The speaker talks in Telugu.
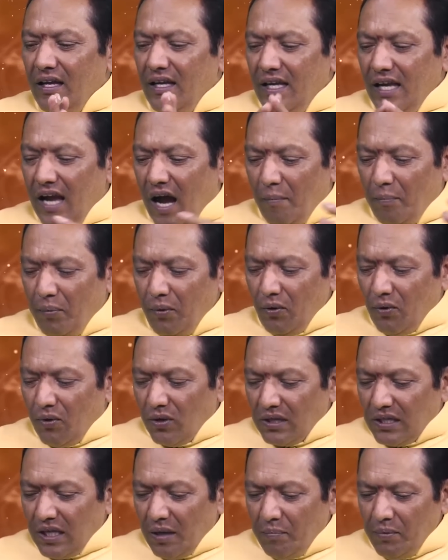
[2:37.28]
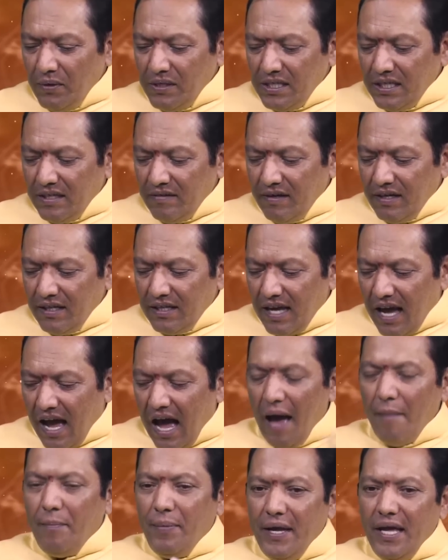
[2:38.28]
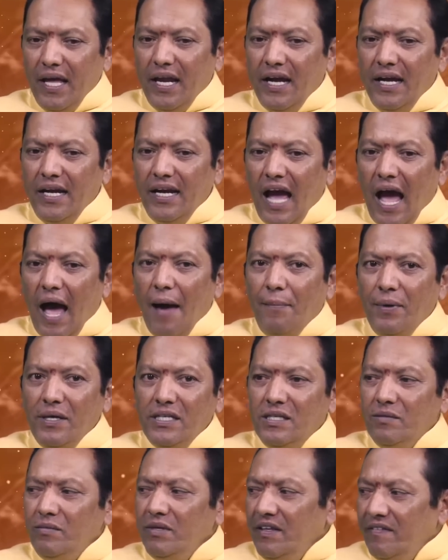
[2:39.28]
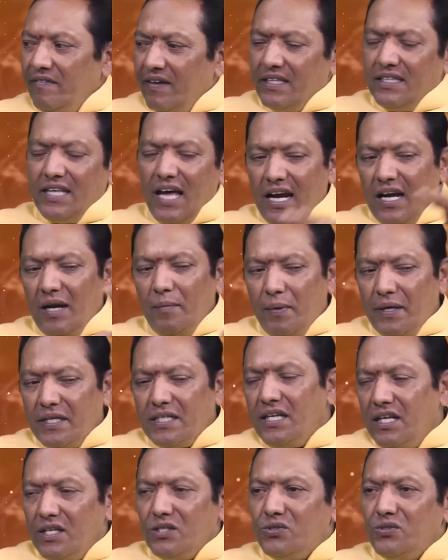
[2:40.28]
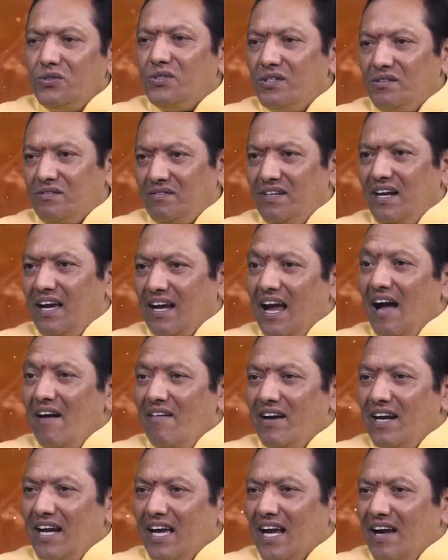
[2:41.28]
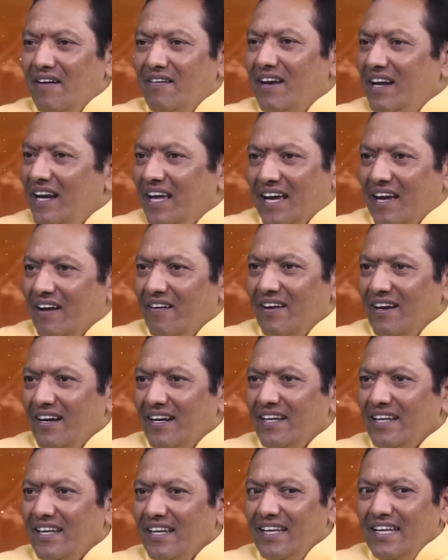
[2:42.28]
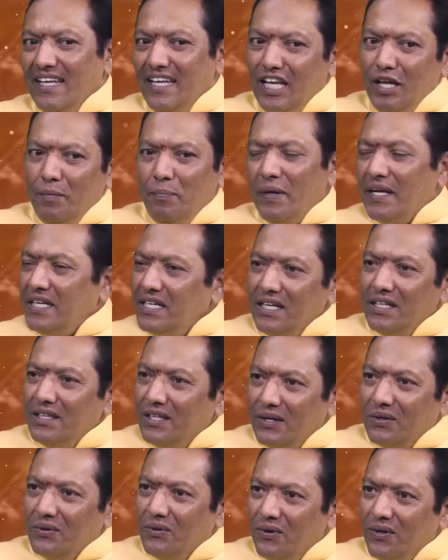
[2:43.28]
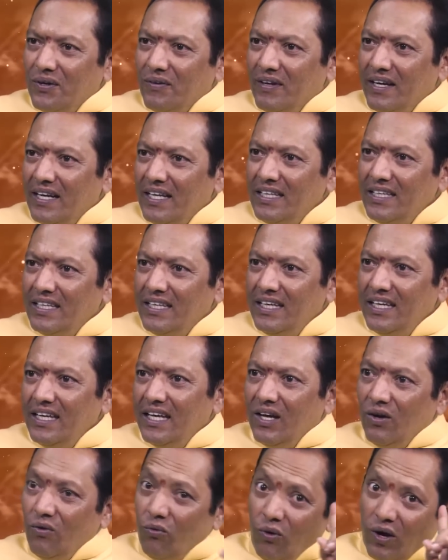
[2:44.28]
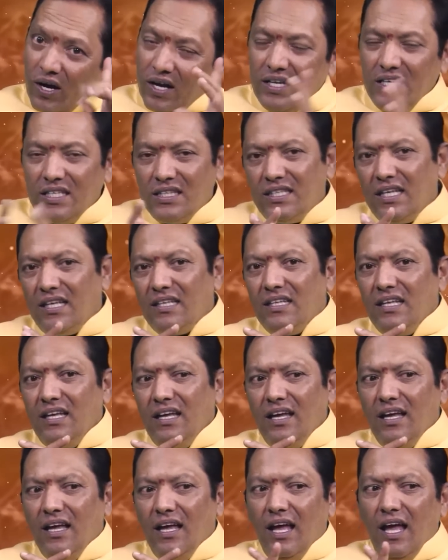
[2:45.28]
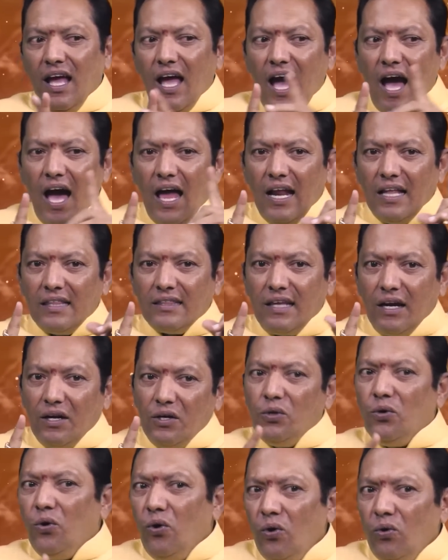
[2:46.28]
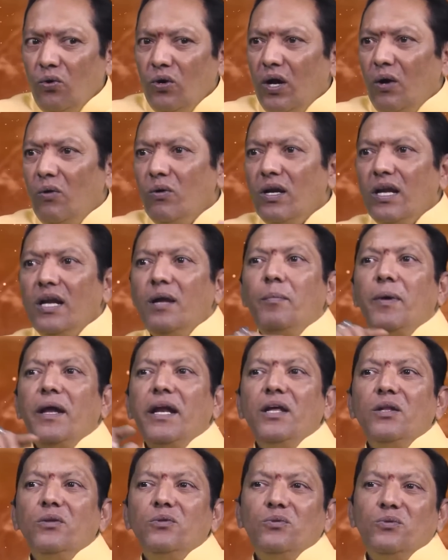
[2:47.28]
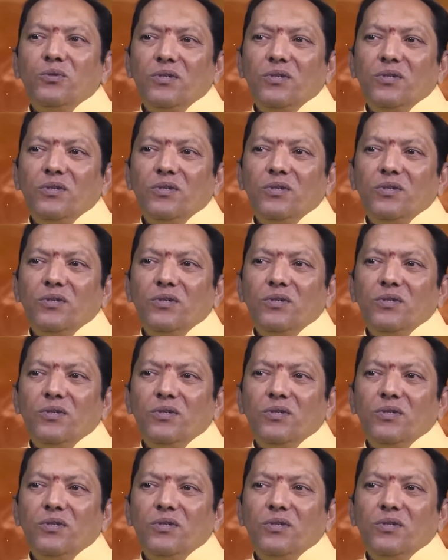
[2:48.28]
ఈ అప్పులు కొత్త అప్పులు చేయడం అనేది ఆపేయాలంటే ఆపేసినప్పుడు ఈ వ్యక్తి ఆల్రెడీ ప్రెషర్ వేస్తుంటాడు నాకు కావాలి నాకు కావాలి నాకు కావాలని ఈ ప్రెషర్ని తట్టుకోవడం అనేది ఒక ఎత్తు అయితే అలా తట్టుకోకుండా ఉండడానికి పరిగెడుతూ